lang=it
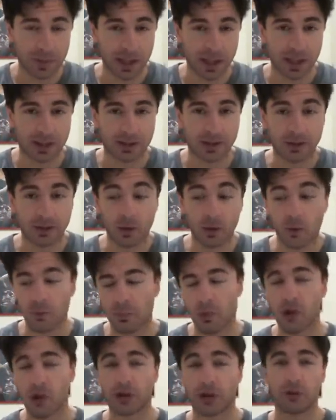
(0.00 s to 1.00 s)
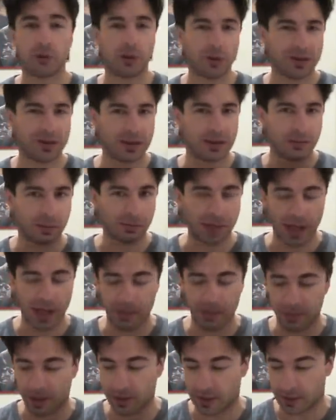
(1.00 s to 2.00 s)
update non porti tutti questi
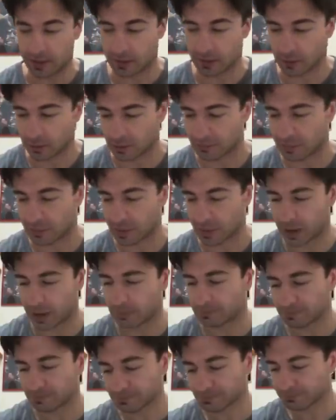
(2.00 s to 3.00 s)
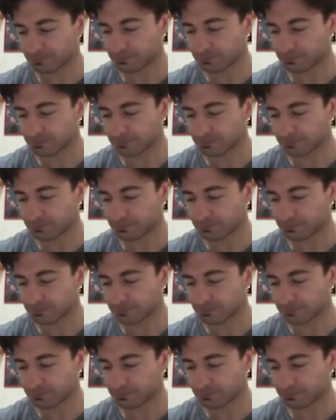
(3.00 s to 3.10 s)
problemi all'inizio, insomma, perché